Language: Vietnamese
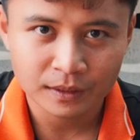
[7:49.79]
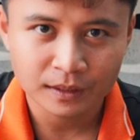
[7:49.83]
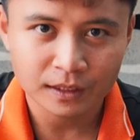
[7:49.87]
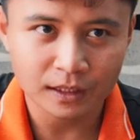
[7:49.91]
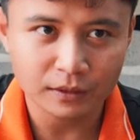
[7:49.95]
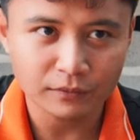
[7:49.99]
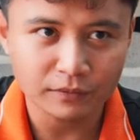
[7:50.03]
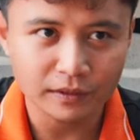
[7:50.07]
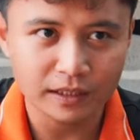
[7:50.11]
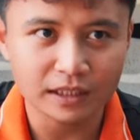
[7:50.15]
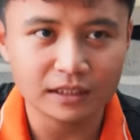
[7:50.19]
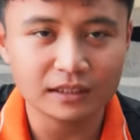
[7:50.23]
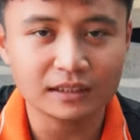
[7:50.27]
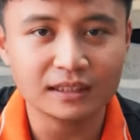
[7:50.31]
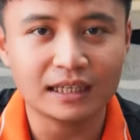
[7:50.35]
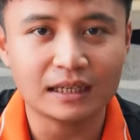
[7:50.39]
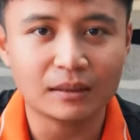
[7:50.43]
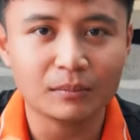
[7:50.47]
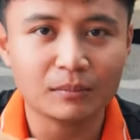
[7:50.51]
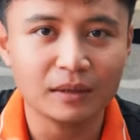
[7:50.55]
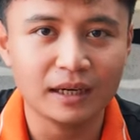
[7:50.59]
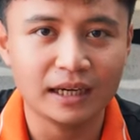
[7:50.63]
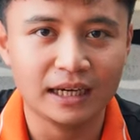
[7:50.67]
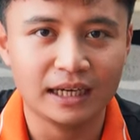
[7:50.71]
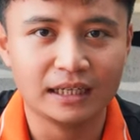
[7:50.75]
Thì việc
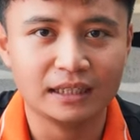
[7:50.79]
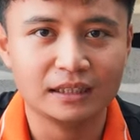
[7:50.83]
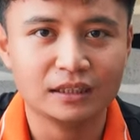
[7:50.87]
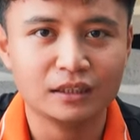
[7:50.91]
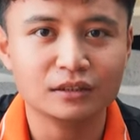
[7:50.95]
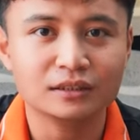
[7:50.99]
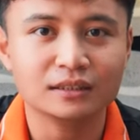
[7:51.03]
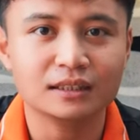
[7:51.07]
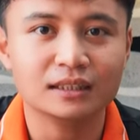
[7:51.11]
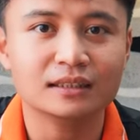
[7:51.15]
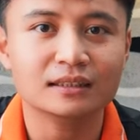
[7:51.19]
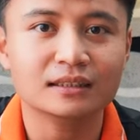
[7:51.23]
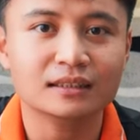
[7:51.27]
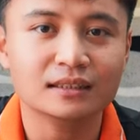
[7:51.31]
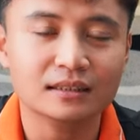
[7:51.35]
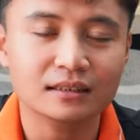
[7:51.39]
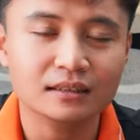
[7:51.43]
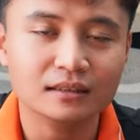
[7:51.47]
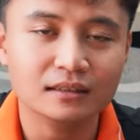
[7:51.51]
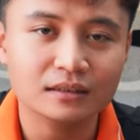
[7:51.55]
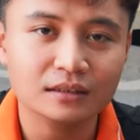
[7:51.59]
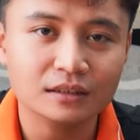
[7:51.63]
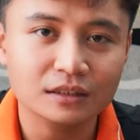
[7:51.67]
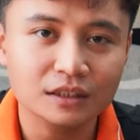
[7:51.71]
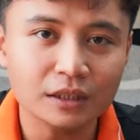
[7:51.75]
đặt bàn nó sẽ
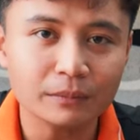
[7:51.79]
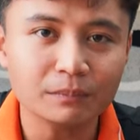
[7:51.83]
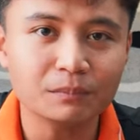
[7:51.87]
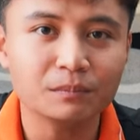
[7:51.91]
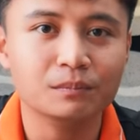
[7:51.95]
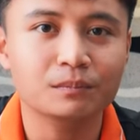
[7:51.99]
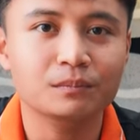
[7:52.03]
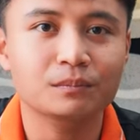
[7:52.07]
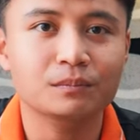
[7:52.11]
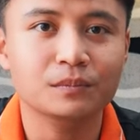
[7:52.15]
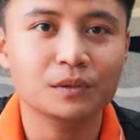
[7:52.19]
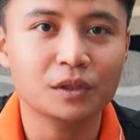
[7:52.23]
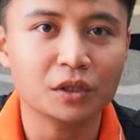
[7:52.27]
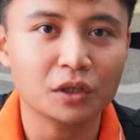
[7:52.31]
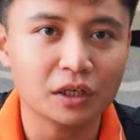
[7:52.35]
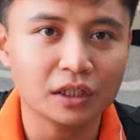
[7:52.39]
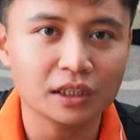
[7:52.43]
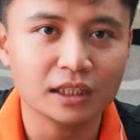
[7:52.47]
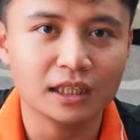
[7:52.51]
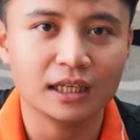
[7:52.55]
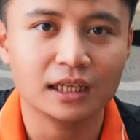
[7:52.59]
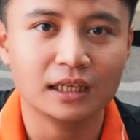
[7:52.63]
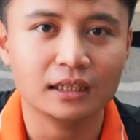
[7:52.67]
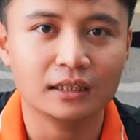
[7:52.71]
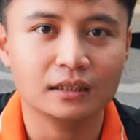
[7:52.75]
giúp cho
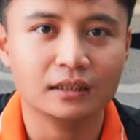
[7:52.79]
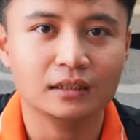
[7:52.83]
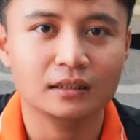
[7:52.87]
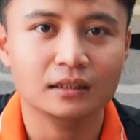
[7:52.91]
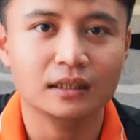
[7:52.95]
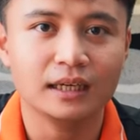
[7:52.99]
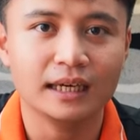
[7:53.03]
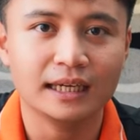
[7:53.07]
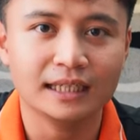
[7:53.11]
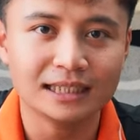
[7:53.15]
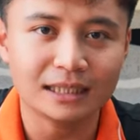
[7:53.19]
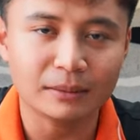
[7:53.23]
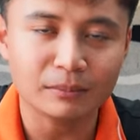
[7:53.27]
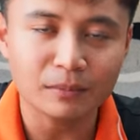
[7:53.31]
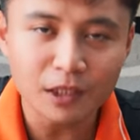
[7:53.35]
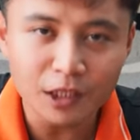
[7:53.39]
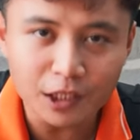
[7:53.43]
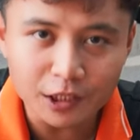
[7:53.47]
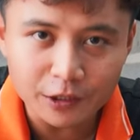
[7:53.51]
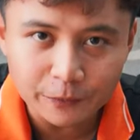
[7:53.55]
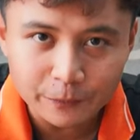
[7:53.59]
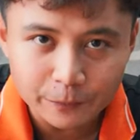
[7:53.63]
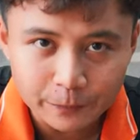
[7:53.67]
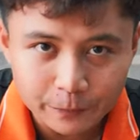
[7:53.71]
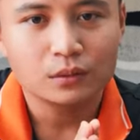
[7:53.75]
khách hàng an tâm
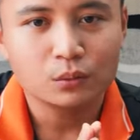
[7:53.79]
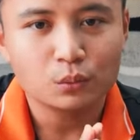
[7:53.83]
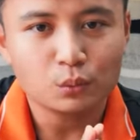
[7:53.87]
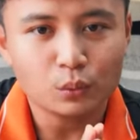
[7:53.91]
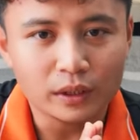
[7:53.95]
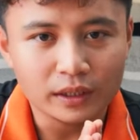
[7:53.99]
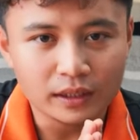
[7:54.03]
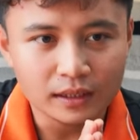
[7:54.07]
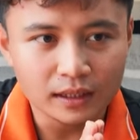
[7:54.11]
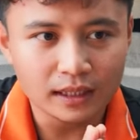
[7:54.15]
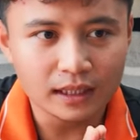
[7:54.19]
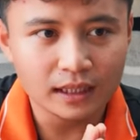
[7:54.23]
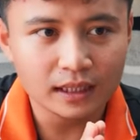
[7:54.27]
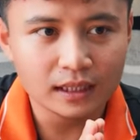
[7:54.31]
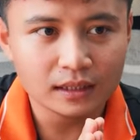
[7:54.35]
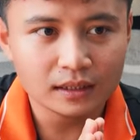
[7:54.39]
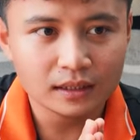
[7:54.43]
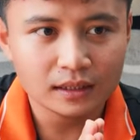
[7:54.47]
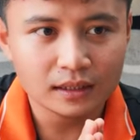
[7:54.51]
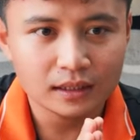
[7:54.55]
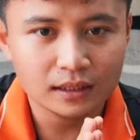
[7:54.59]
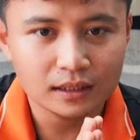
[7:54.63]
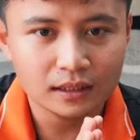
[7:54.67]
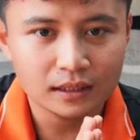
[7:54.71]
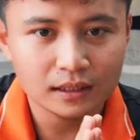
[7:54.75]
hơn. Ngoài ra
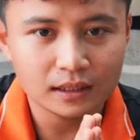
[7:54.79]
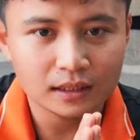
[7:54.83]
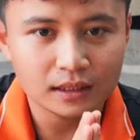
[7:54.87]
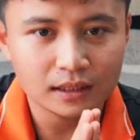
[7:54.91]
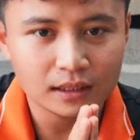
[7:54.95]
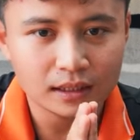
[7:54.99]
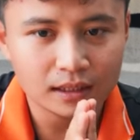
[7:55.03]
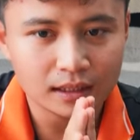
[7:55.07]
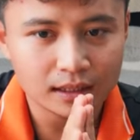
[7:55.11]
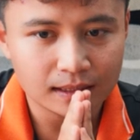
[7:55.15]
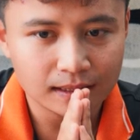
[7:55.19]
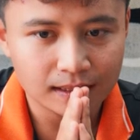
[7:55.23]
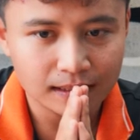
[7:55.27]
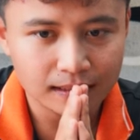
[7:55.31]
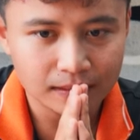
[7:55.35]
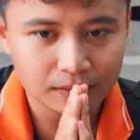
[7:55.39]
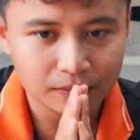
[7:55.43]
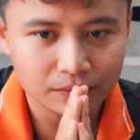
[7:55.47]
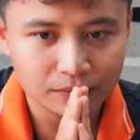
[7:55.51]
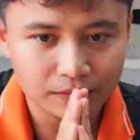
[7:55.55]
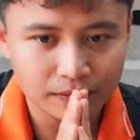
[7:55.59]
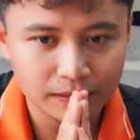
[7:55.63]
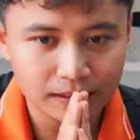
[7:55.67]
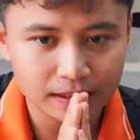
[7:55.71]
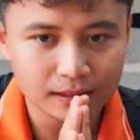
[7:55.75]
thì à,
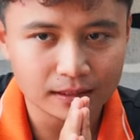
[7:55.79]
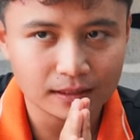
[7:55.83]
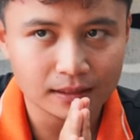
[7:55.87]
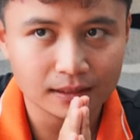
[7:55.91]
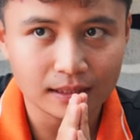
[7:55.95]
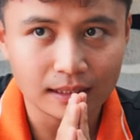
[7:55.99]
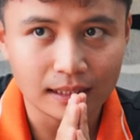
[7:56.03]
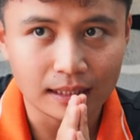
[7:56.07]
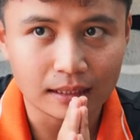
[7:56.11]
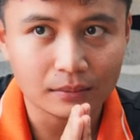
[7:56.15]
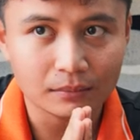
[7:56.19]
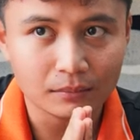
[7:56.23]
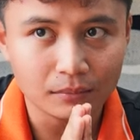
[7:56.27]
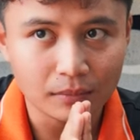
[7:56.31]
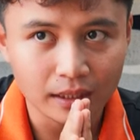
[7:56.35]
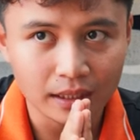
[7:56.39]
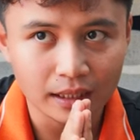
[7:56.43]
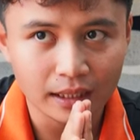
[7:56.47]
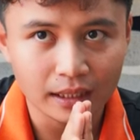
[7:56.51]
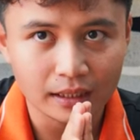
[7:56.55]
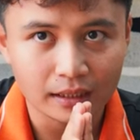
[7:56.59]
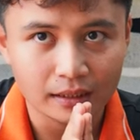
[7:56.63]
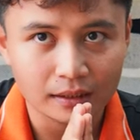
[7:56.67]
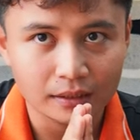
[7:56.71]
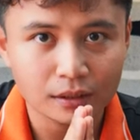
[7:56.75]
việc đặt
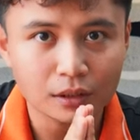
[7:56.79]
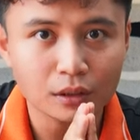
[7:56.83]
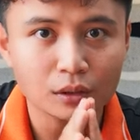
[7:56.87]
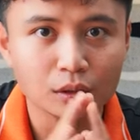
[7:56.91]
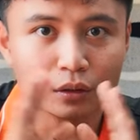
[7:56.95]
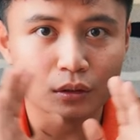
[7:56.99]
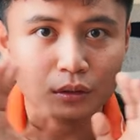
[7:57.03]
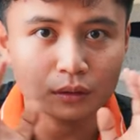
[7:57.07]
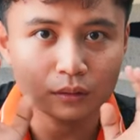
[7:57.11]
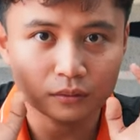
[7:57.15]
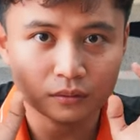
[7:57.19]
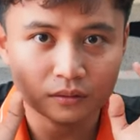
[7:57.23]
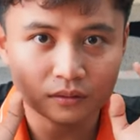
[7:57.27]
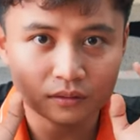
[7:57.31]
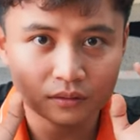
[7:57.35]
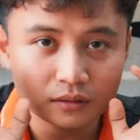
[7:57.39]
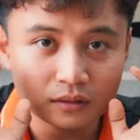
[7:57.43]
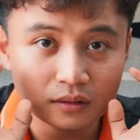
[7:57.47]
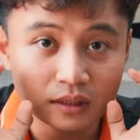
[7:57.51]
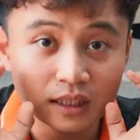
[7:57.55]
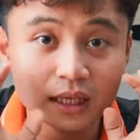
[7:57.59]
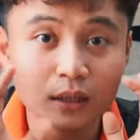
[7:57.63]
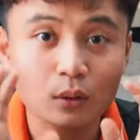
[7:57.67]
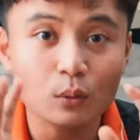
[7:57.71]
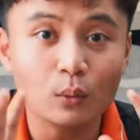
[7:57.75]
bàn nó còn
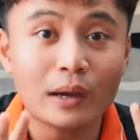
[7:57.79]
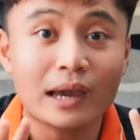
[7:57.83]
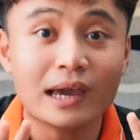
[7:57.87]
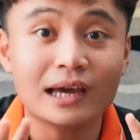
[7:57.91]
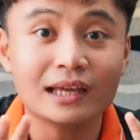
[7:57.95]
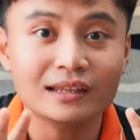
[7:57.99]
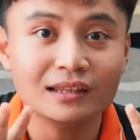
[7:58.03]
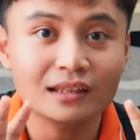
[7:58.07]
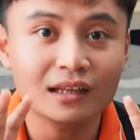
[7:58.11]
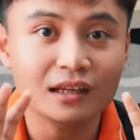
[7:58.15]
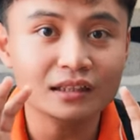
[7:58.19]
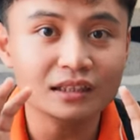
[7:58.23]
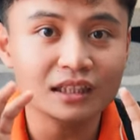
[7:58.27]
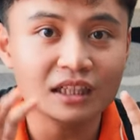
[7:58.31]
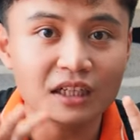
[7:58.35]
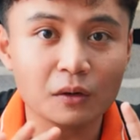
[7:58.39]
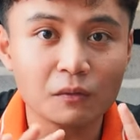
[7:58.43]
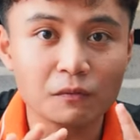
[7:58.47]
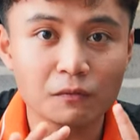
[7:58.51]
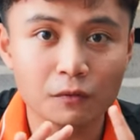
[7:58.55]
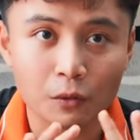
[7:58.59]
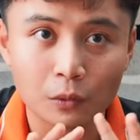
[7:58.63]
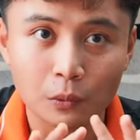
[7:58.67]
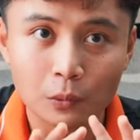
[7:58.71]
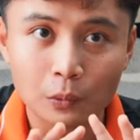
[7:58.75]
liên quan đến cái
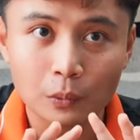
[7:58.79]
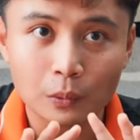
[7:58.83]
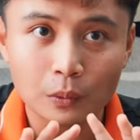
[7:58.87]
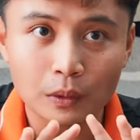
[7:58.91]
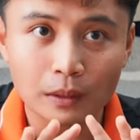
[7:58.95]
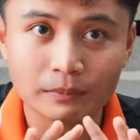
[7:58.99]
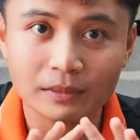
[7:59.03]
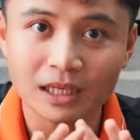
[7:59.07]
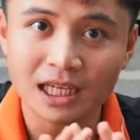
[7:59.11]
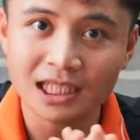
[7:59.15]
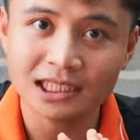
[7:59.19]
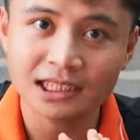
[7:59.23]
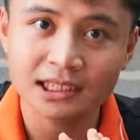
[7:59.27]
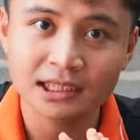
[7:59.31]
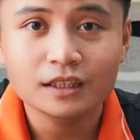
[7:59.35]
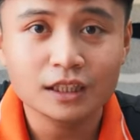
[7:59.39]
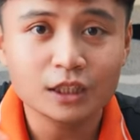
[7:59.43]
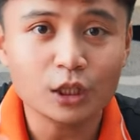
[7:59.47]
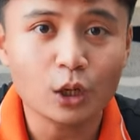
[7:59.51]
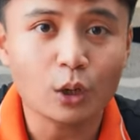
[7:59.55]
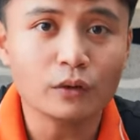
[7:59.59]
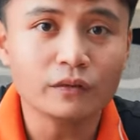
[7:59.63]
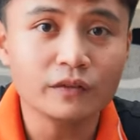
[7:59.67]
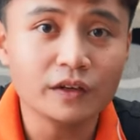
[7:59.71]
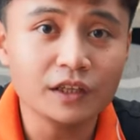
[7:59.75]
góc phủ âm thanh. Thì
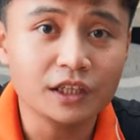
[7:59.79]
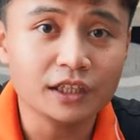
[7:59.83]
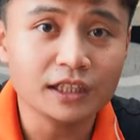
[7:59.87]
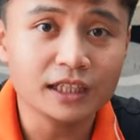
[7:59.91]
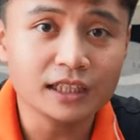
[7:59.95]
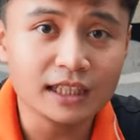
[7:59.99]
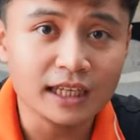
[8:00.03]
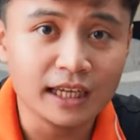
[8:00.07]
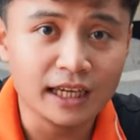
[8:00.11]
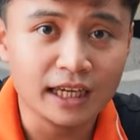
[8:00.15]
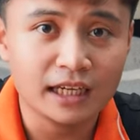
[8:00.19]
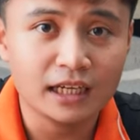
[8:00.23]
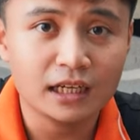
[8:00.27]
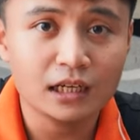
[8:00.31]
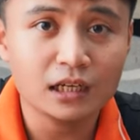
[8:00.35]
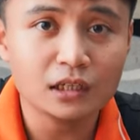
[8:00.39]
đối với những khách hàng